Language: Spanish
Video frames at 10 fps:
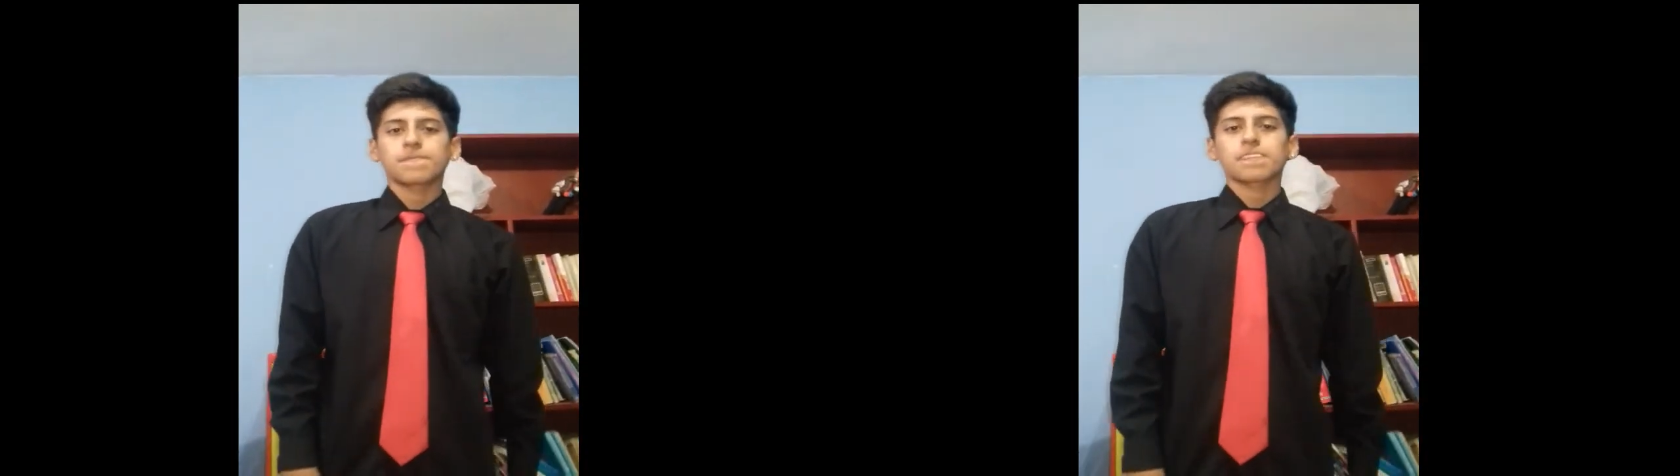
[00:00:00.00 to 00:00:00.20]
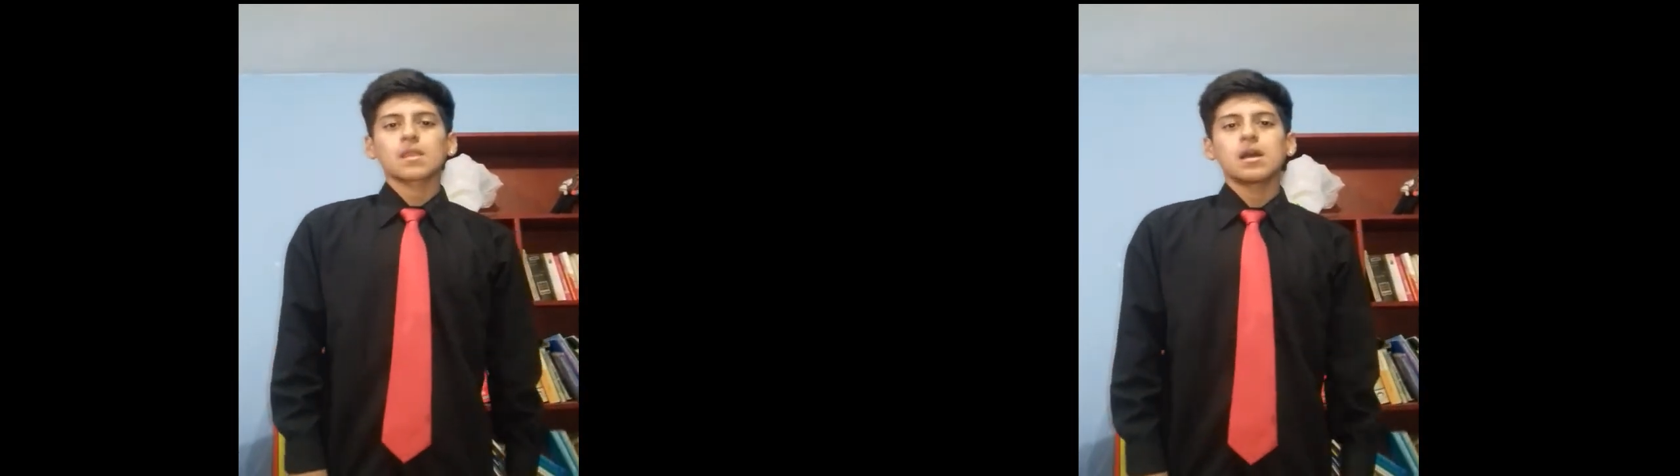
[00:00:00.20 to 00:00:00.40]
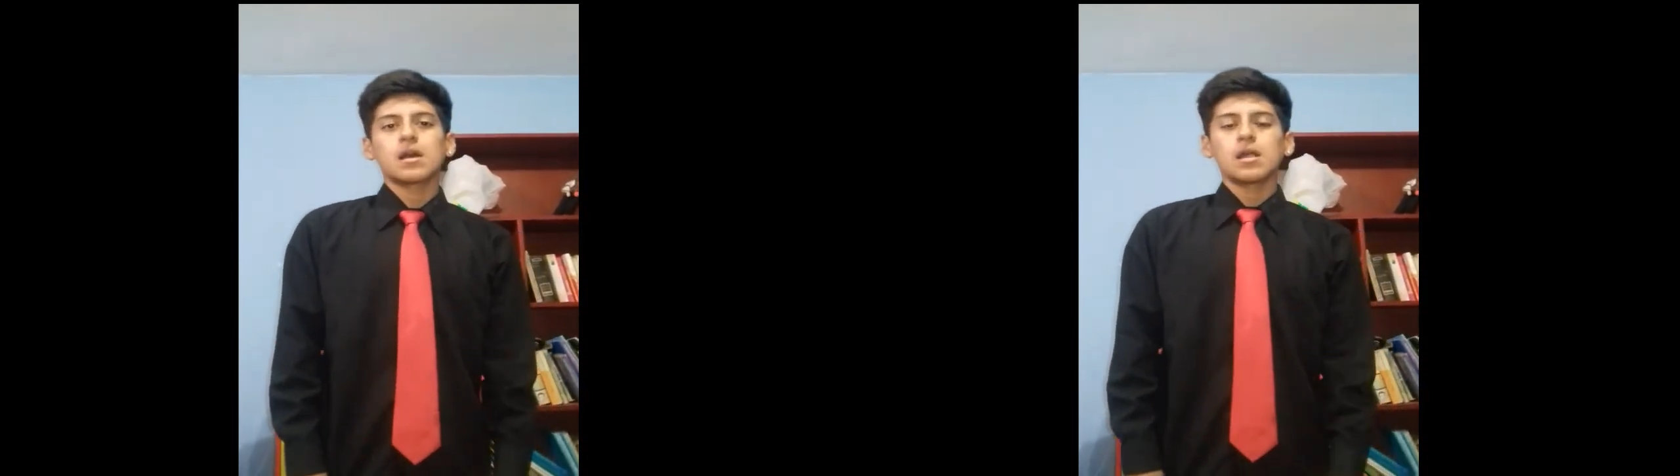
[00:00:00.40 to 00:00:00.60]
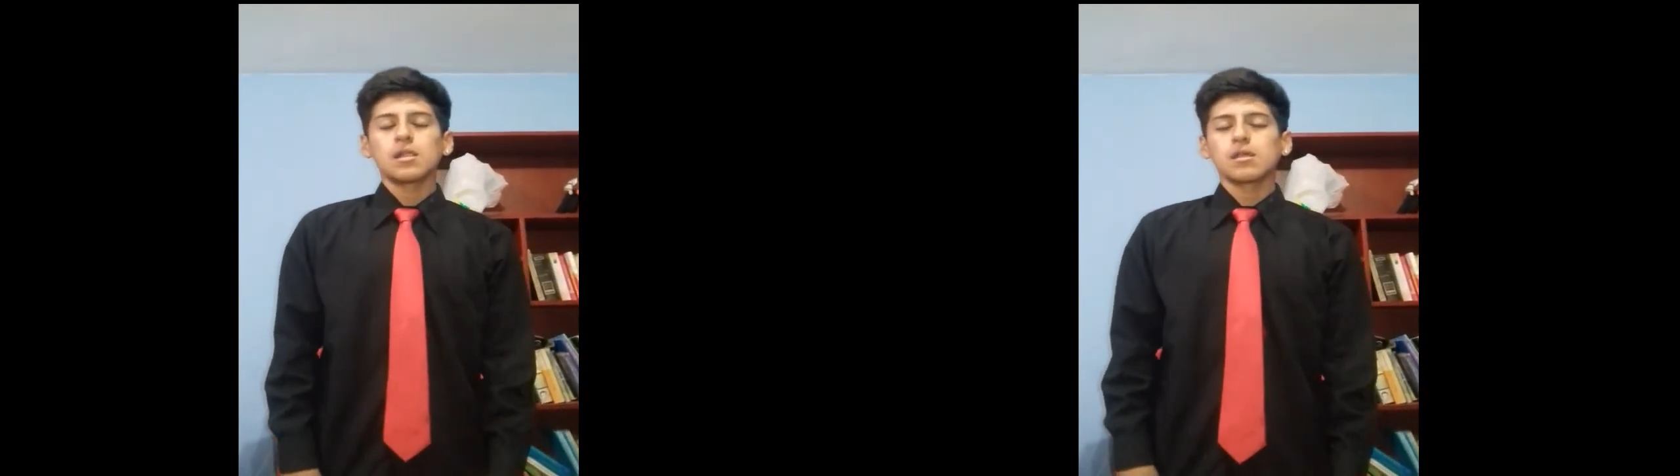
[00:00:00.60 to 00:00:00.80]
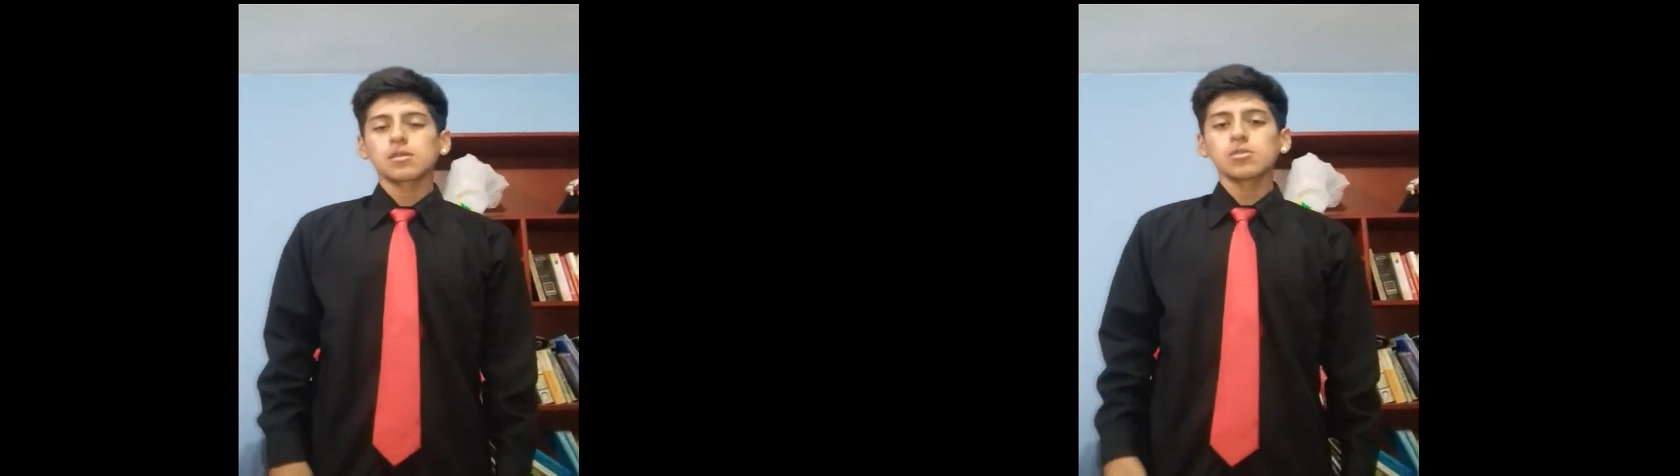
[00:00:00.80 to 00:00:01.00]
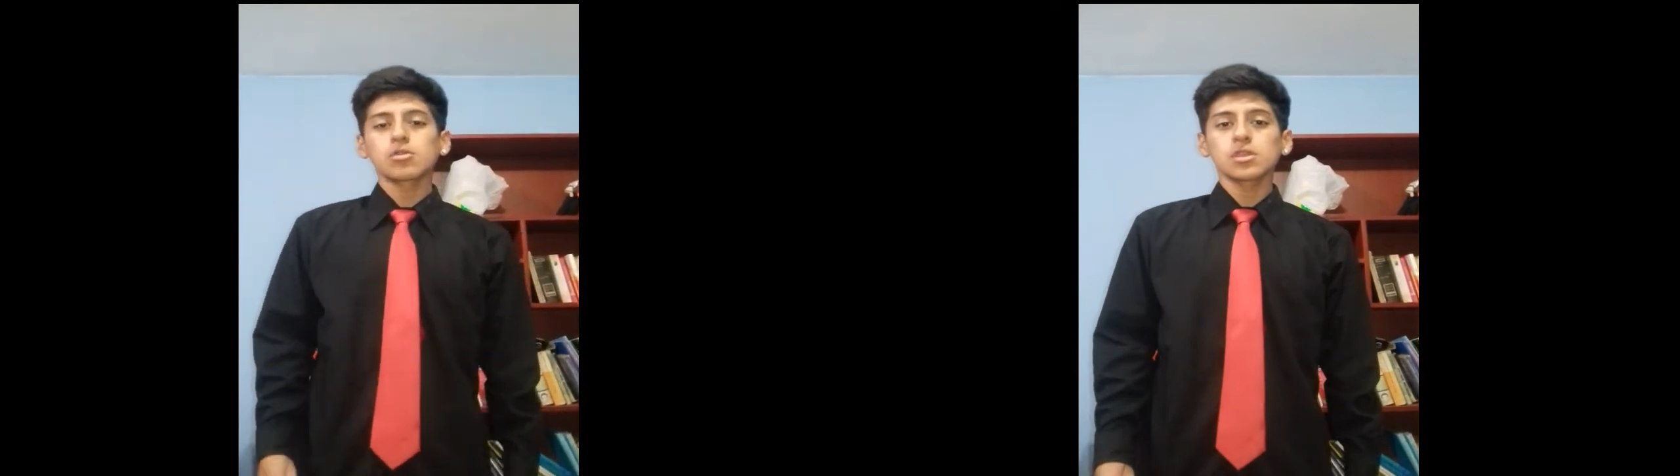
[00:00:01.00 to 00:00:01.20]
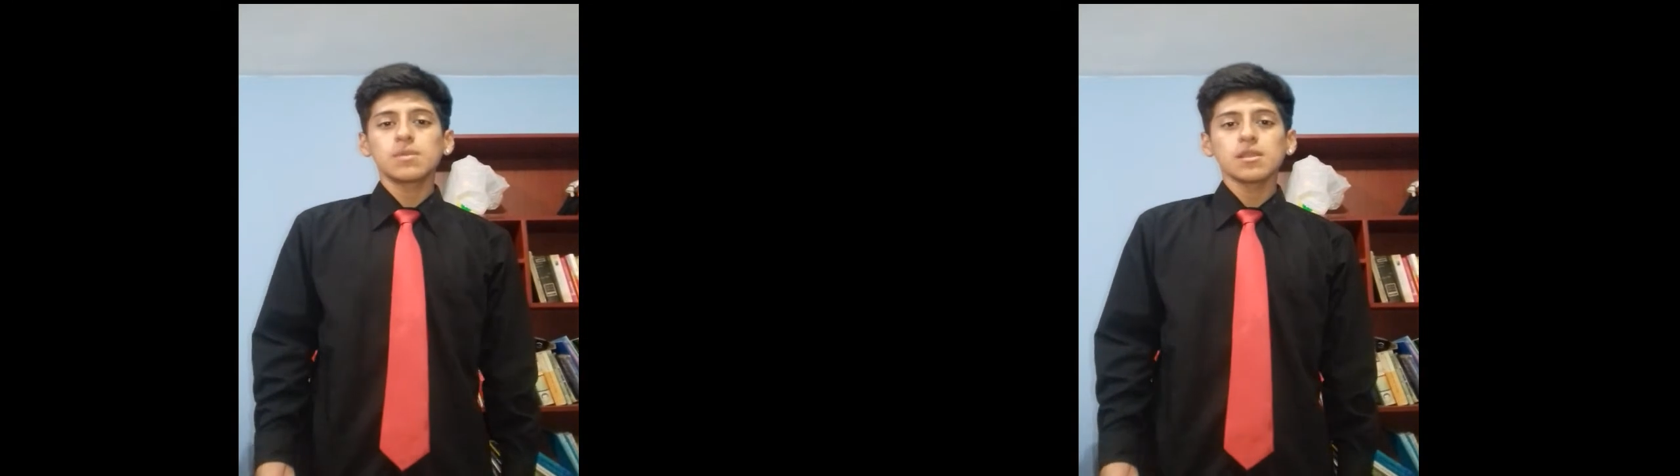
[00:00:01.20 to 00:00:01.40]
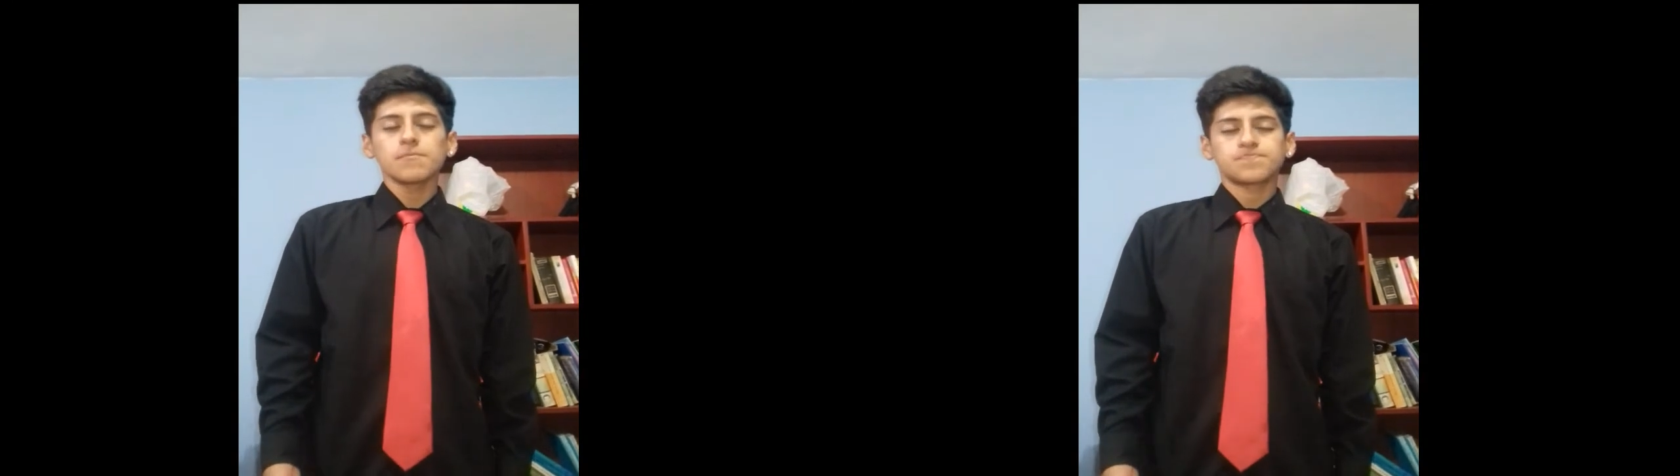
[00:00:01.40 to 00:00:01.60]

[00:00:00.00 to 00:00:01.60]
sus mascotas,